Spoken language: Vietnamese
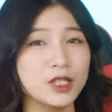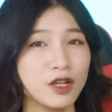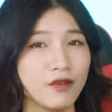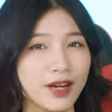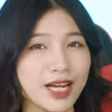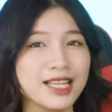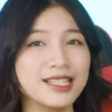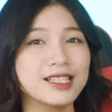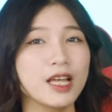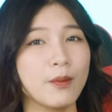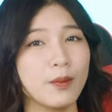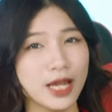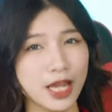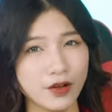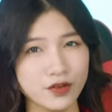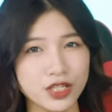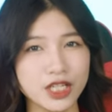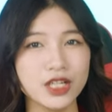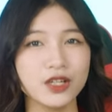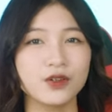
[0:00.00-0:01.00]
so với các dòng
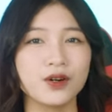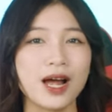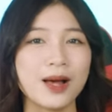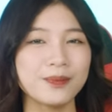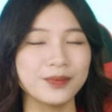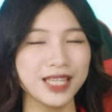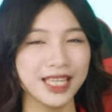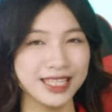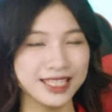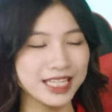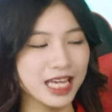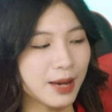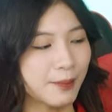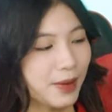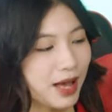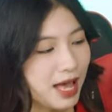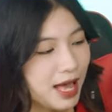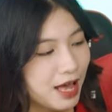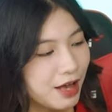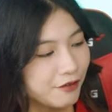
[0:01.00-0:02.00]
LG Gram tiền nhiệm,
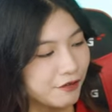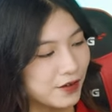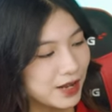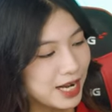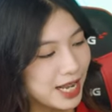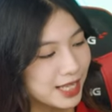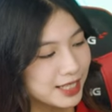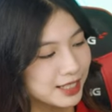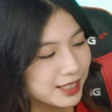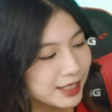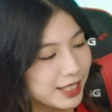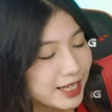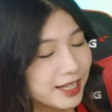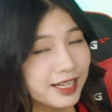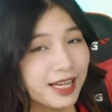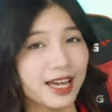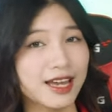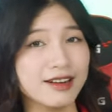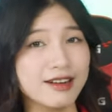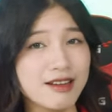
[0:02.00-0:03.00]
vẫn là những
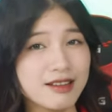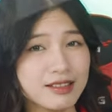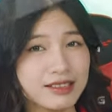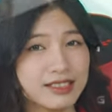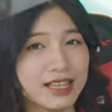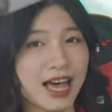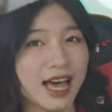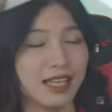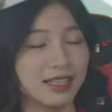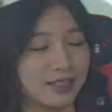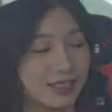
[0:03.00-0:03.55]
thiết kế đơn giản,